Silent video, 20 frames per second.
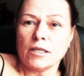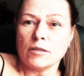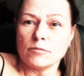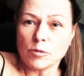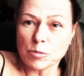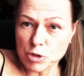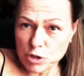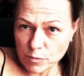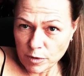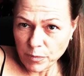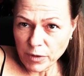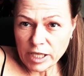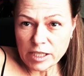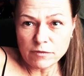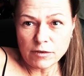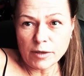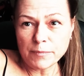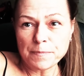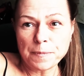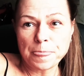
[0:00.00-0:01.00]
В общем, опять
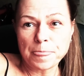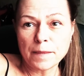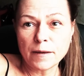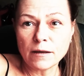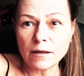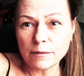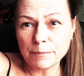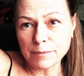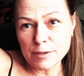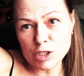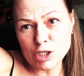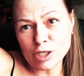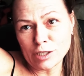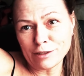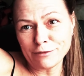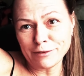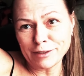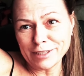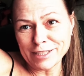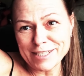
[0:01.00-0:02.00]
вам
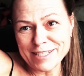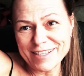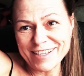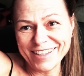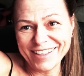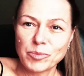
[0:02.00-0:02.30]
пожаловалась.